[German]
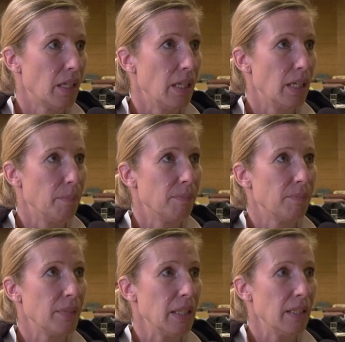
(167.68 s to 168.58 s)

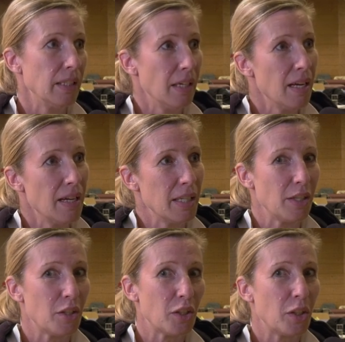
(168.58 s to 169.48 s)
Ähm, ja, es,
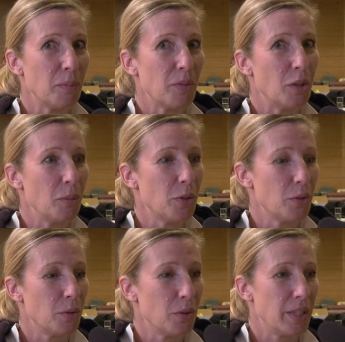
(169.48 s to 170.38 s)
es, es kommt, kommen
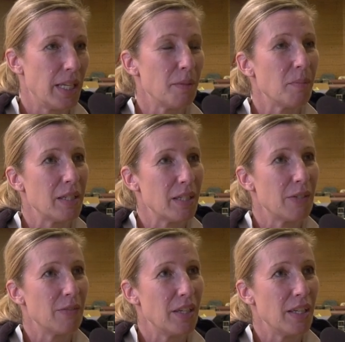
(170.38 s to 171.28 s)
so
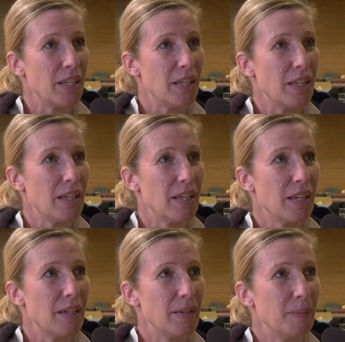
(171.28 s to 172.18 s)
Statements wie
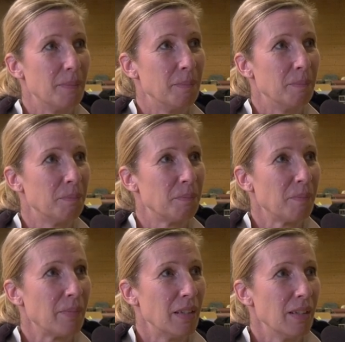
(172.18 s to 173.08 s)
ähm,
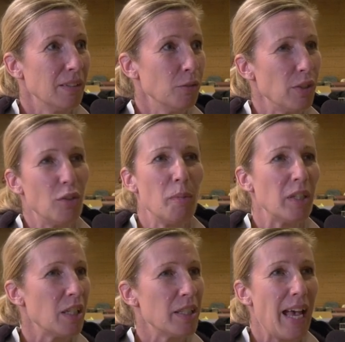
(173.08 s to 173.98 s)
du wirst nochmal
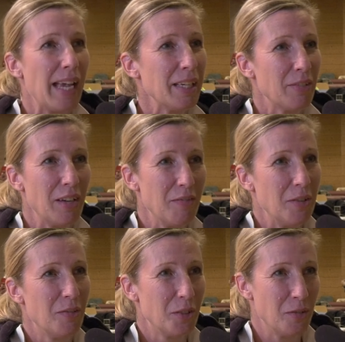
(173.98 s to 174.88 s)
ganz reich werden,
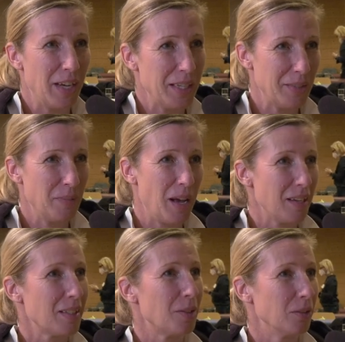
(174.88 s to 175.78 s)
wenn du so
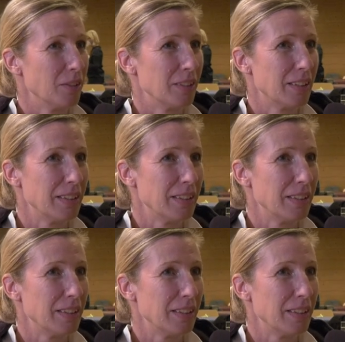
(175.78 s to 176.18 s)
weitermachst und